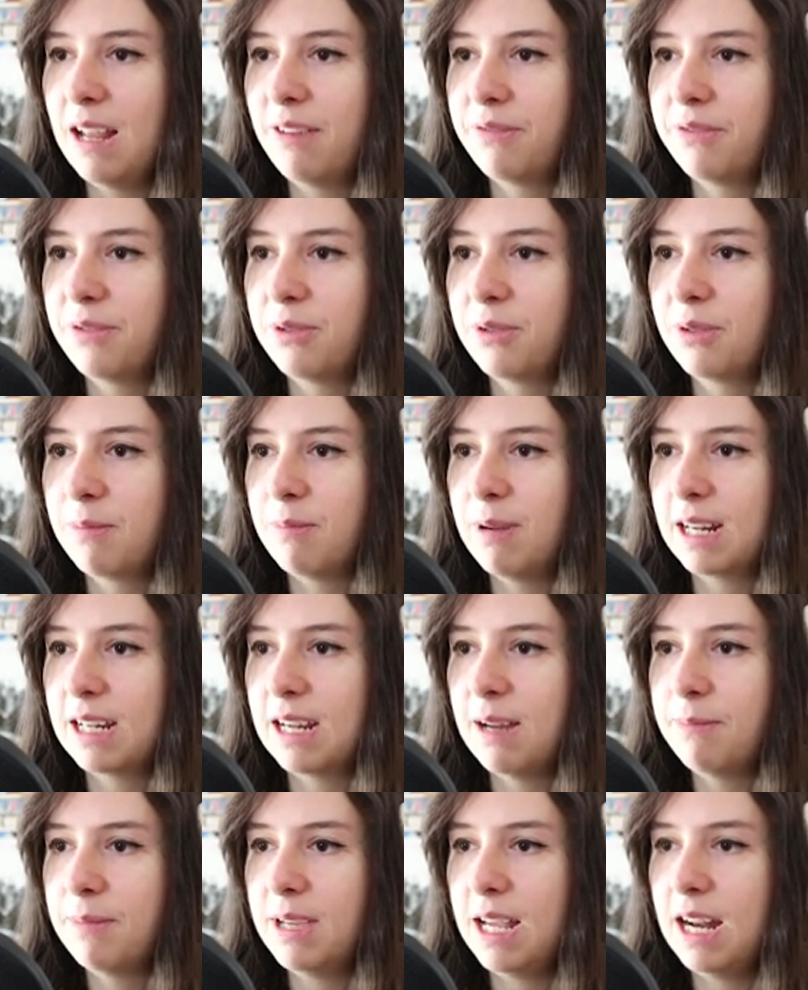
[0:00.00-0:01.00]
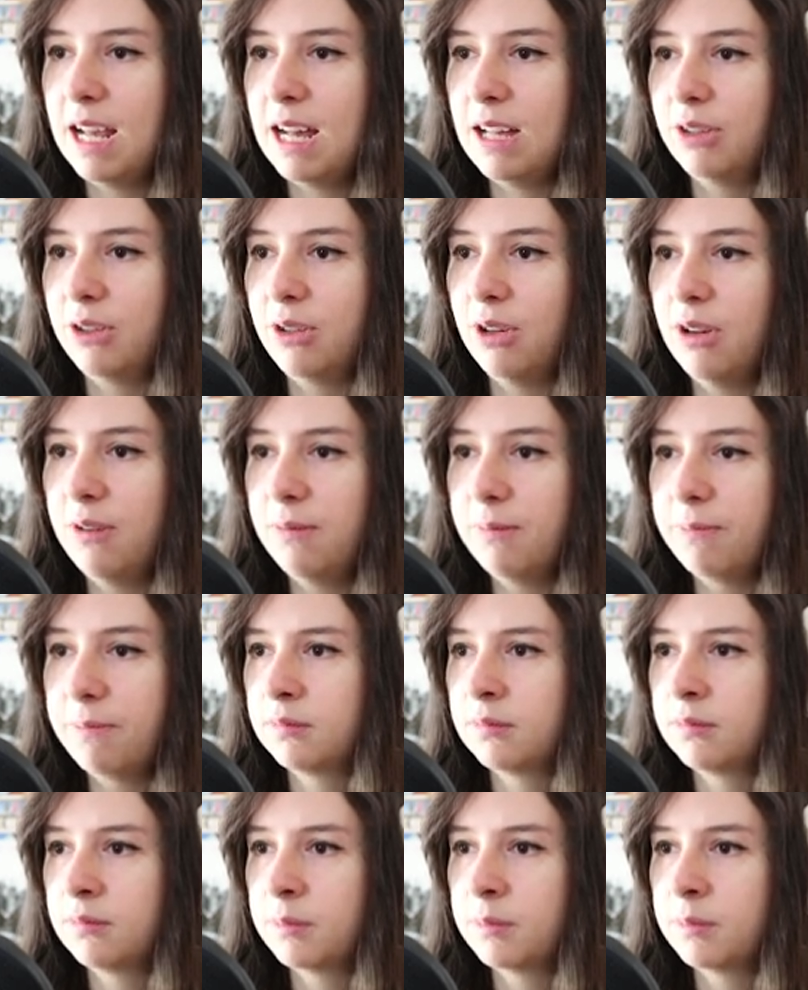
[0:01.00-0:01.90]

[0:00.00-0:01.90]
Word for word: la furba cambia lato.